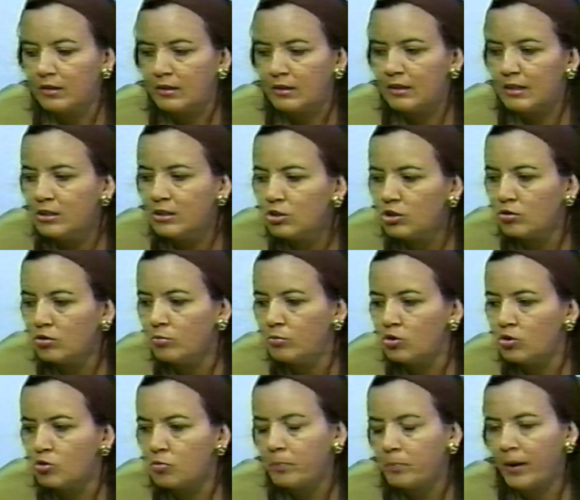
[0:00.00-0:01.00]
grande
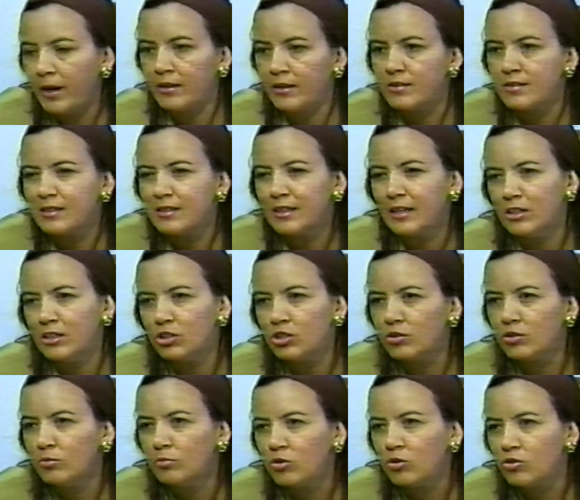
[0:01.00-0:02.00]
número de partes,
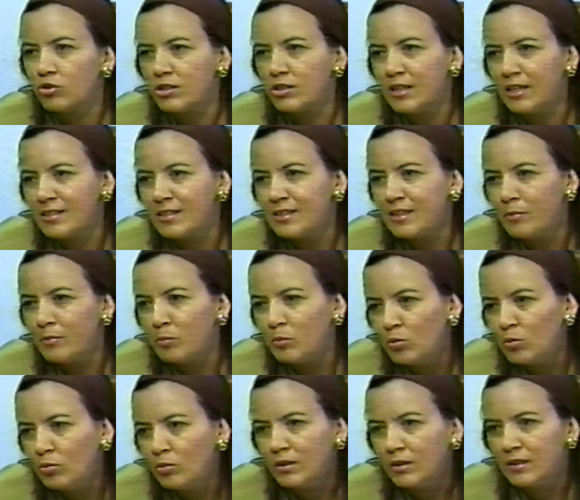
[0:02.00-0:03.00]
grande número de
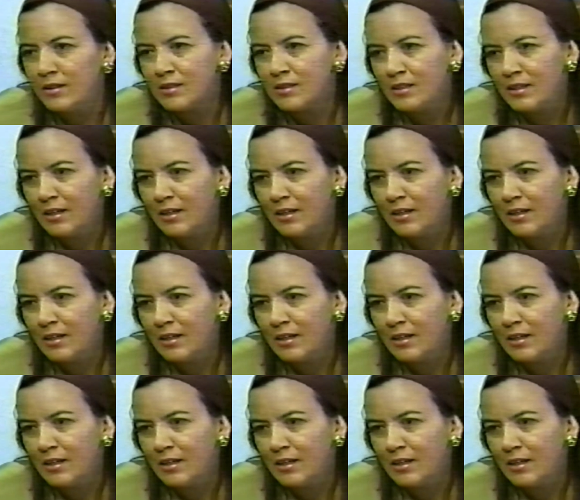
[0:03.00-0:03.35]
testemunhas,